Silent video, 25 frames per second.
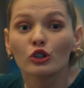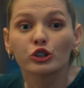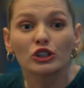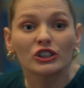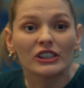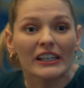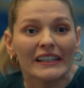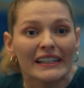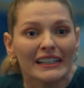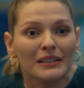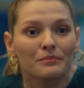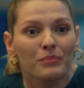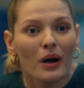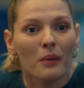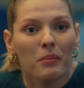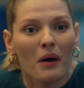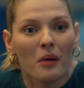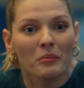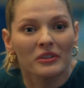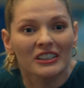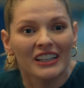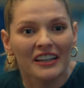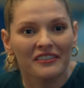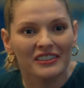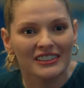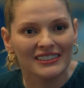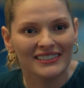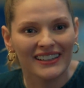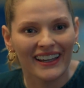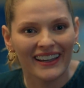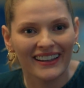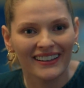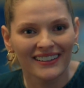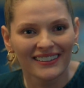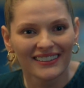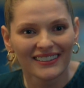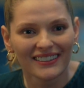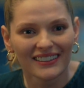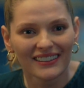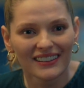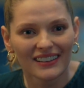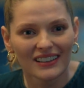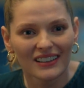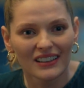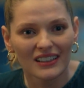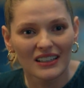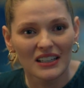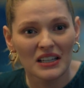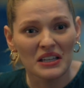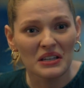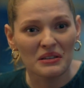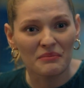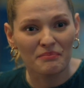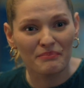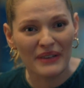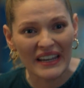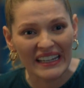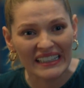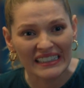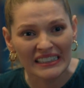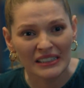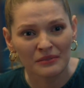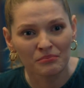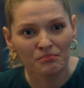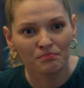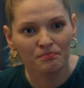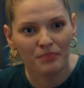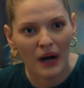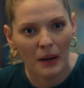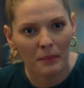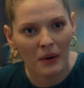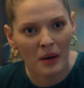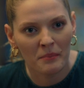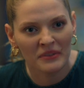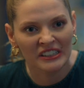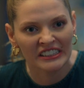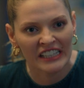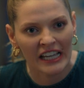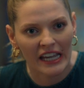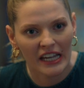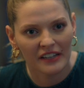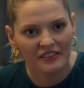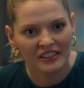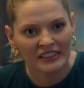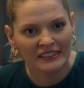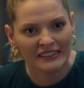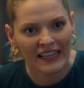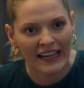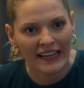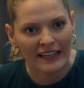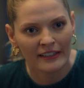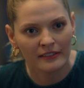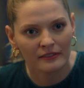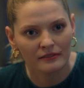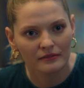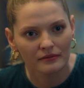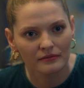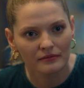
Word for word: يمكن نسيتوا إنه هذا بيت أبي هذا بيت المرحوم أبي